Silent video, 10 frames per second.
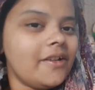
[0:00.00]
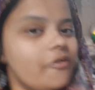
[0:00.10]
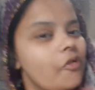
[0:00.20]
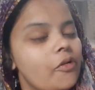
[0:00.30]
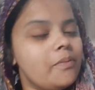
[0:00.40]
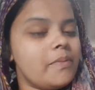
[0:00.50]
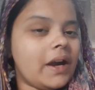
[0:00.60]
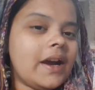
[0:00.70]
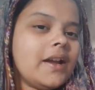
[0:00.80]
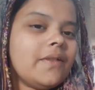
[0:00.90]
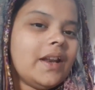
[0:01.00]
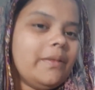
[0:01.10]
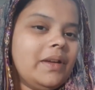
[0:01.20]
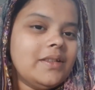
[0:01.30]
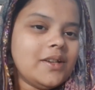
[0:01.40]
तो मक्खन वाला
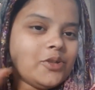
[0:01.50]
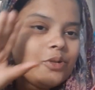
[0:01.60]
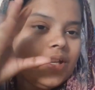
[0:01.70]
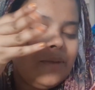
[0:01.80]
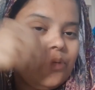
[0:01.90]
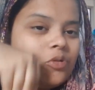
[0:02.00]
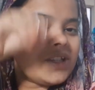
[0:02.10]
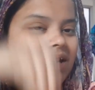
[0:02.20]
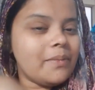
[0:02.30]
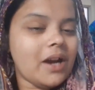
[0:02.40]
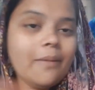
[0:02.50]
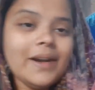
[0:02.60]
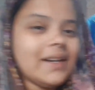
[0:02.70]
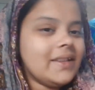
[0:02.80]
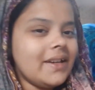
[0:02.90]
भेजा जो कि बूंज के
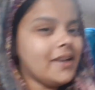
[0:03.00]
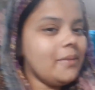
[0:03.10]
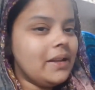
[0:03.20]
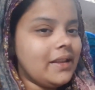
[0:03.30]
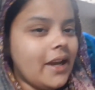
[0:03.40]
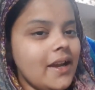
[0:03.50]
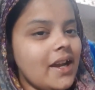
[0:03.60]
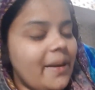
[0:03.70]
आमलेट की तरह नहीं बनता है